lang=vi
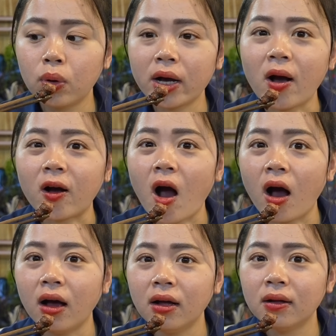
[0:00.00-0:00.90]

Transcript: Hơi ngọt ngọt hả?